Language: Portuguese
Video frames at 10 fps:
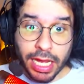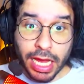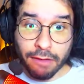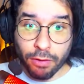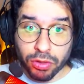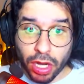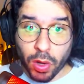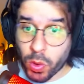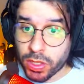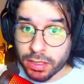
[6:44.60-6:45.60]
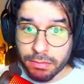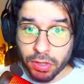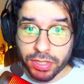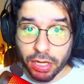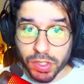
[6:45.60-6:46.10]
Ela voltou!
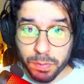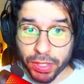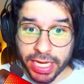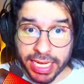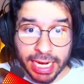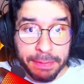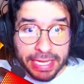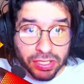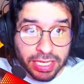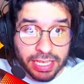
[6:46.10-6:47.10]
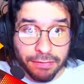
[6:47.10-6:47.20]
Meu Deus, por que, que ela apareceu na